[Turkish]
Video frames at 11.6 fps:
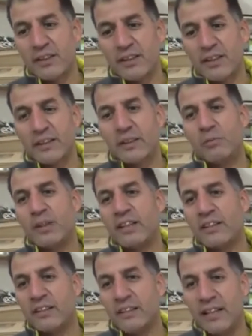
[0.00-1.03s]
hani
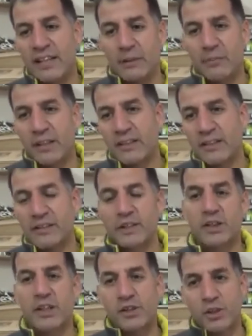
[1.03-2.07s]
milletin ekmek
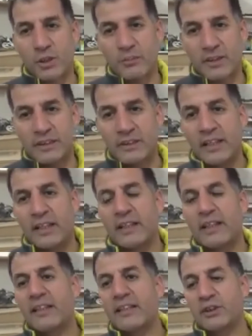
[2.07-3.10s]
dışarı çıkma
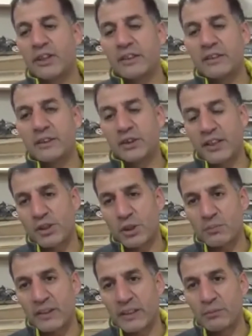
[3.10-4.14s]
engeller şey dışarı
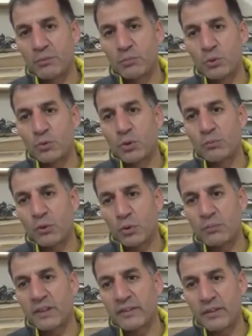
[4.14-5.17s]
çıkma gibi bir durumlar
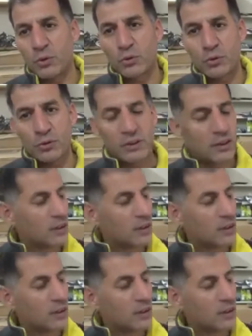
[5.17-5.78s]
olmadığından ötürü